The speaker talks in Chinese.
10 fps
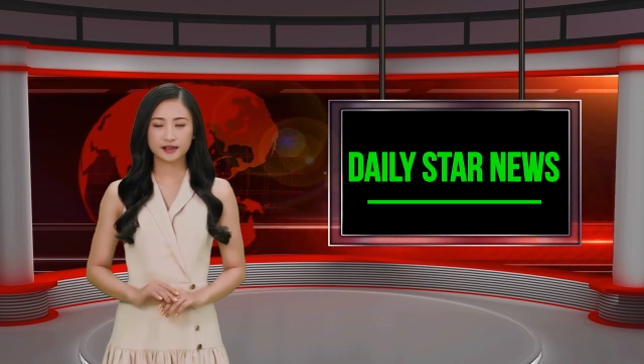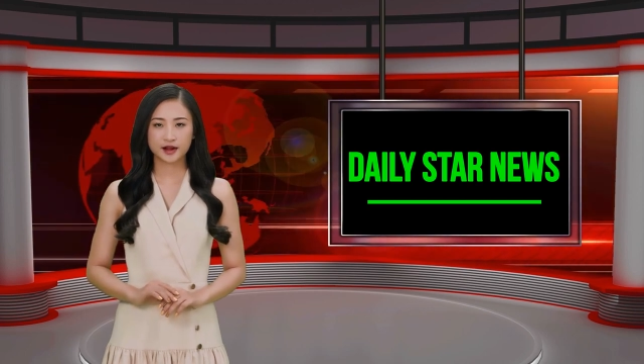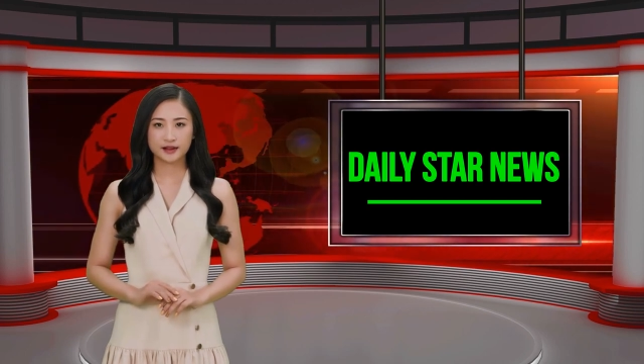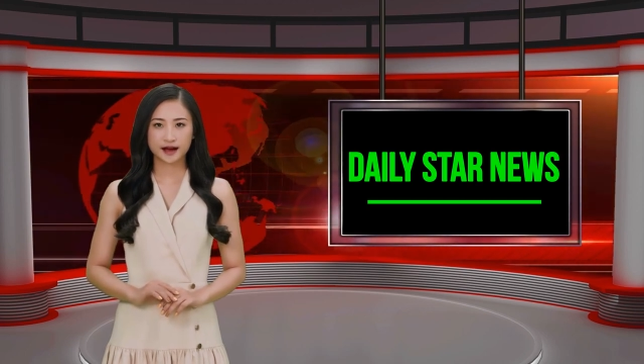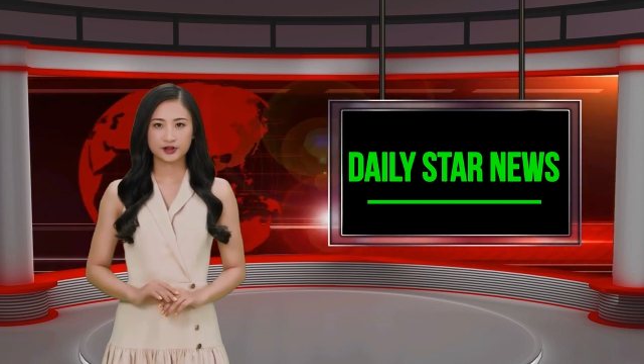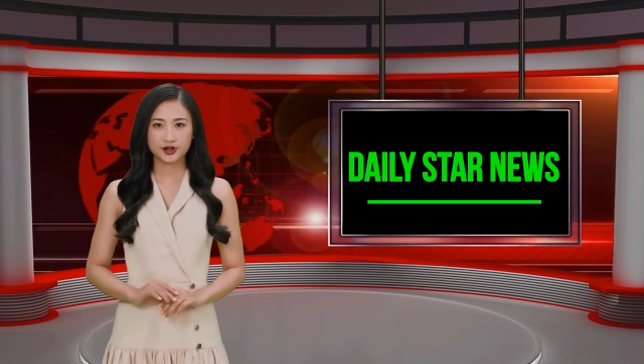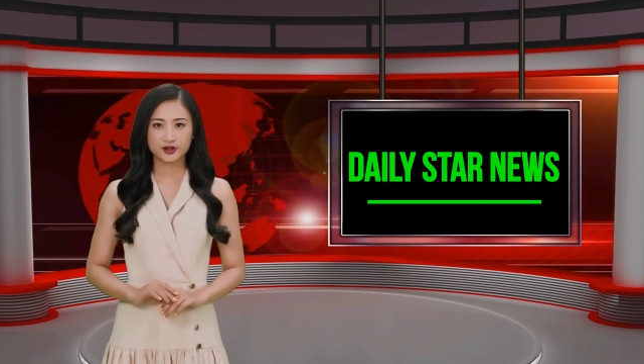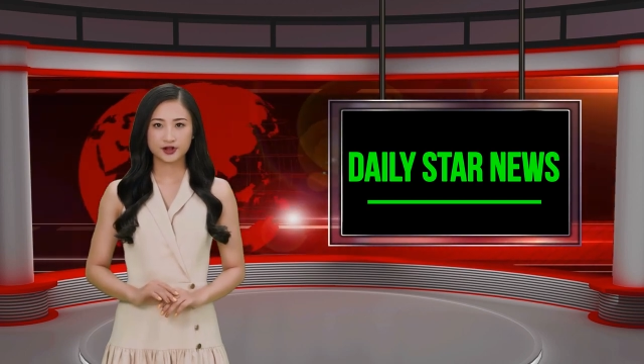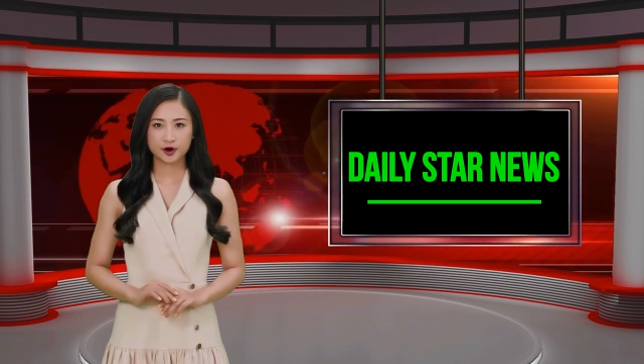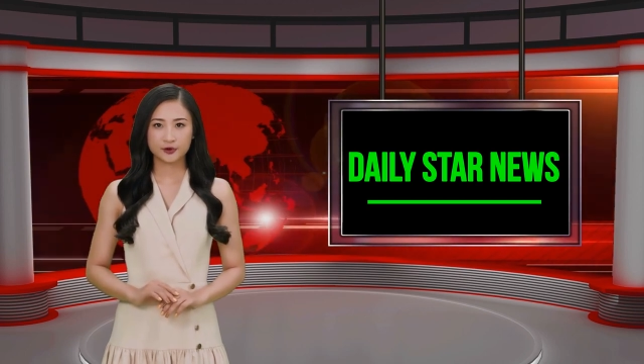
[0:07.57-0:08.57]
天的时
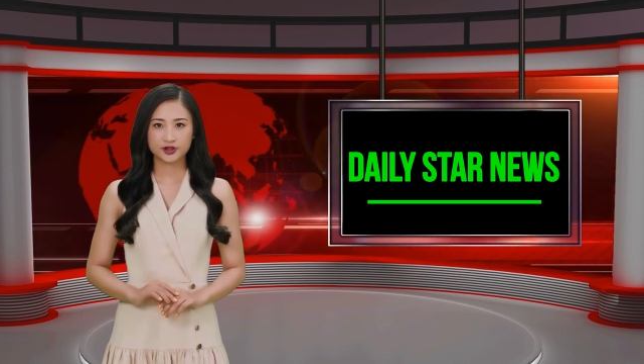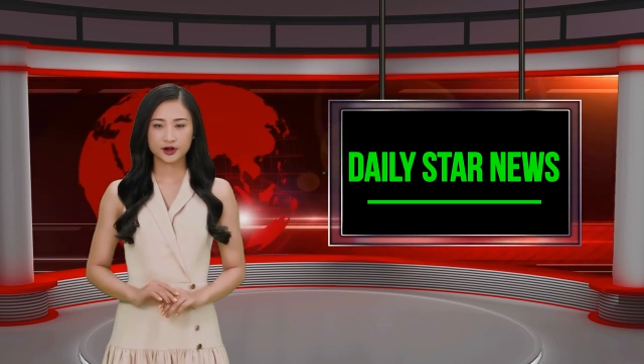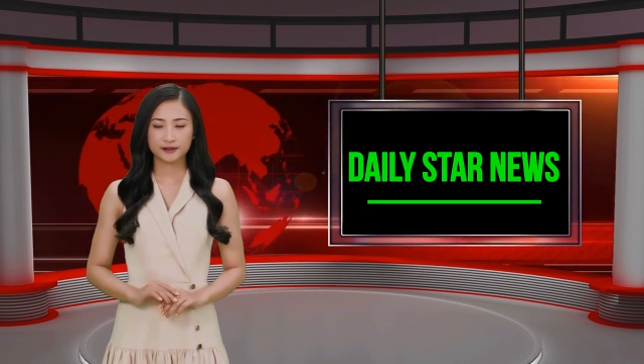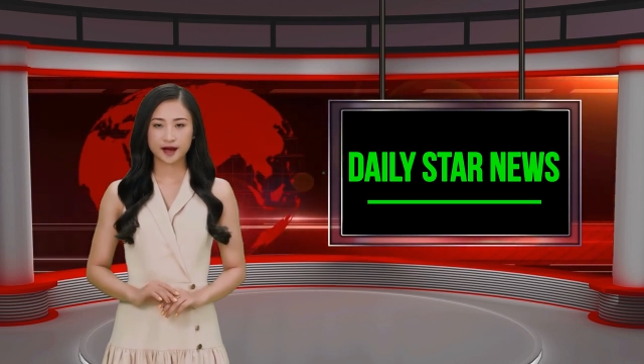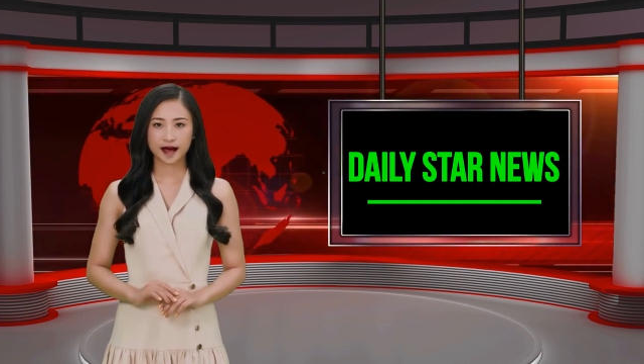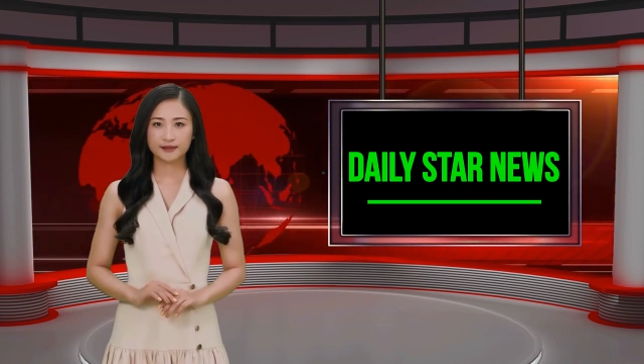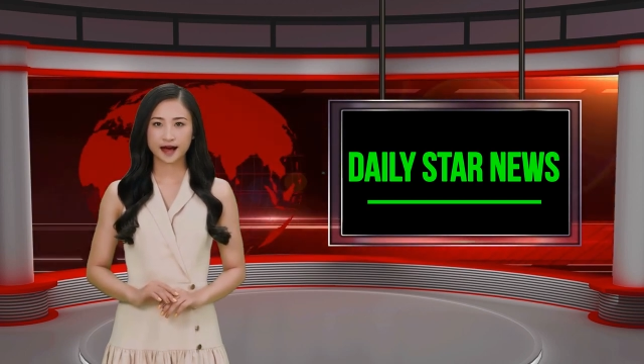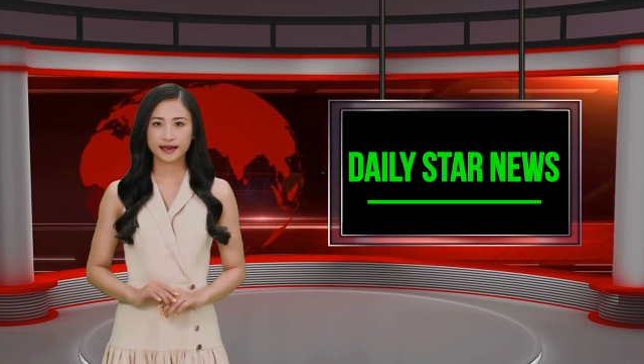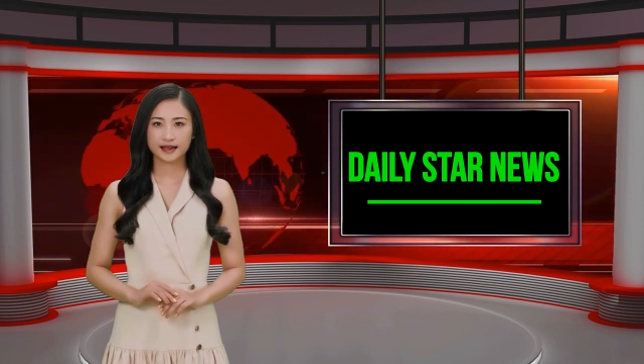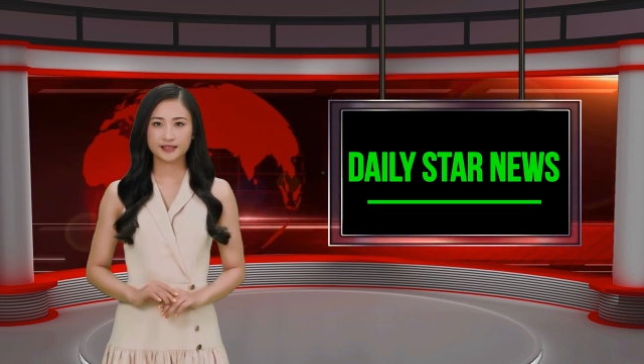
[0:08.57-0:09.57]
事通讯涵
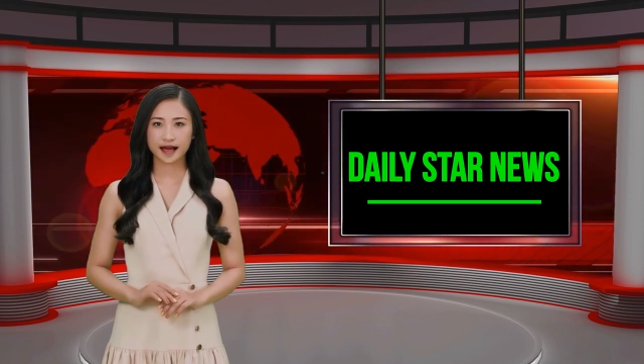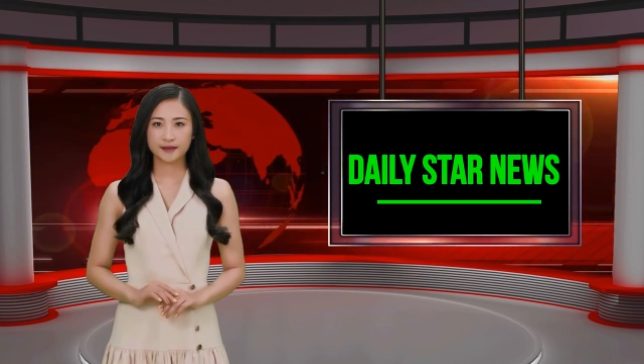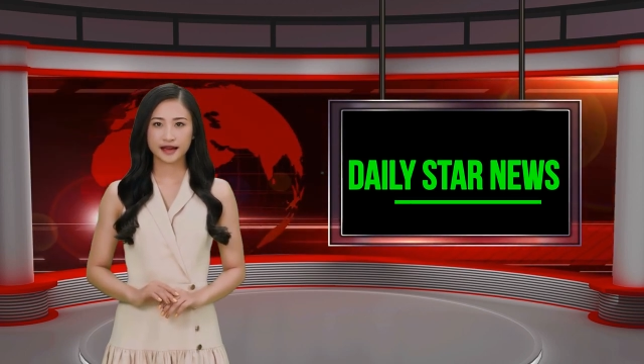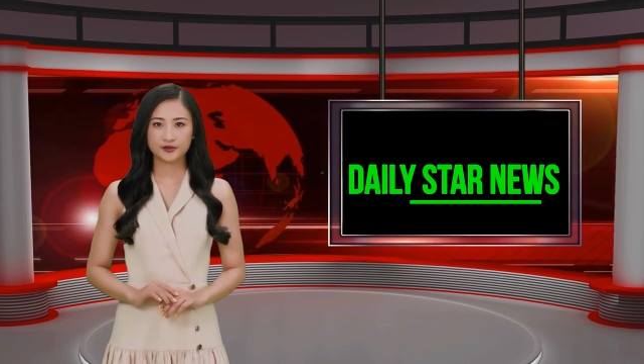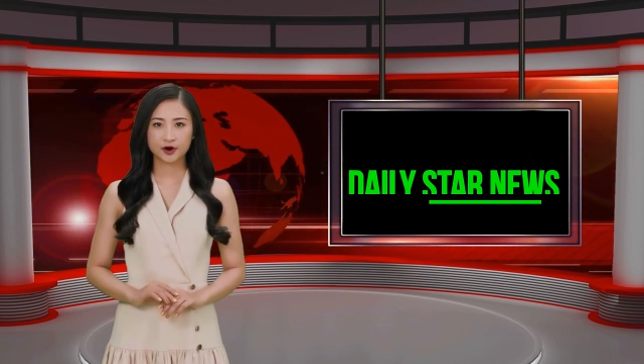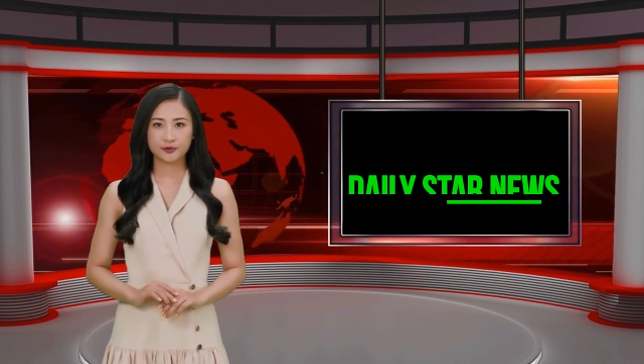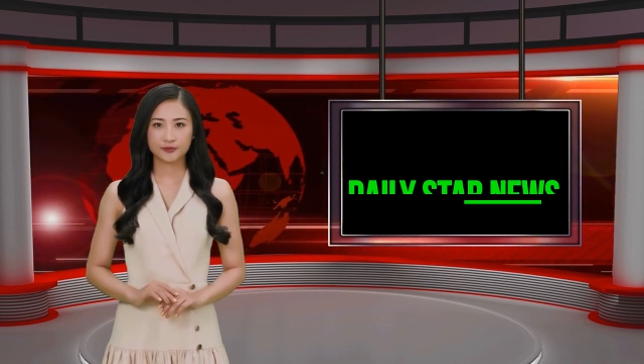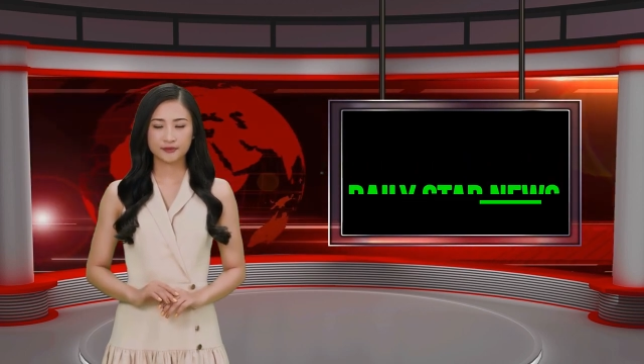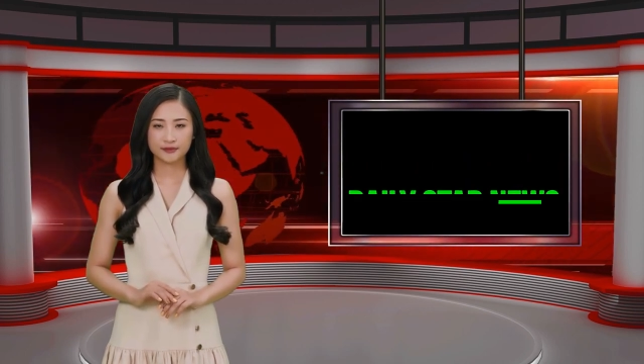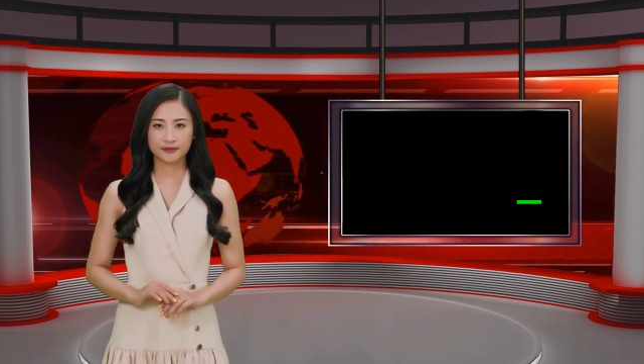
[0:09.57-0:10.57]
盖以下内容：